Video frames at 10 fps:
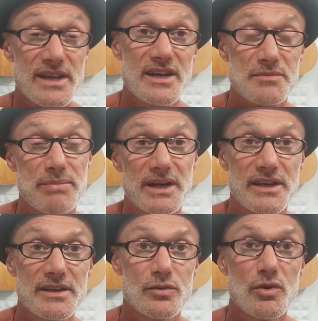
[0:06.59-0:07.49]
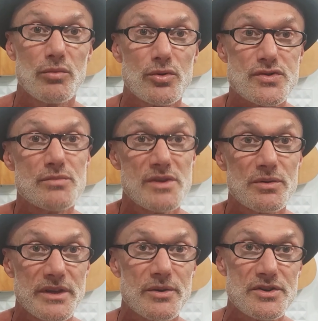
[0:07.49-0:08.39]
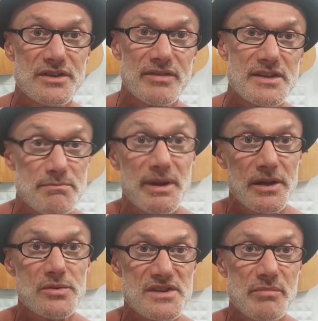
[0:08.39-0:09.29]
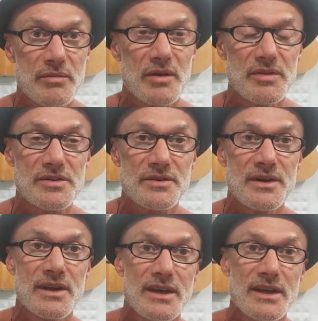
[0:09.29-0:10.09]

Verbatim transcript: Aliás, pagaria do meu bolso um milhão de euros se tivesse para não ser primeiro-ministro.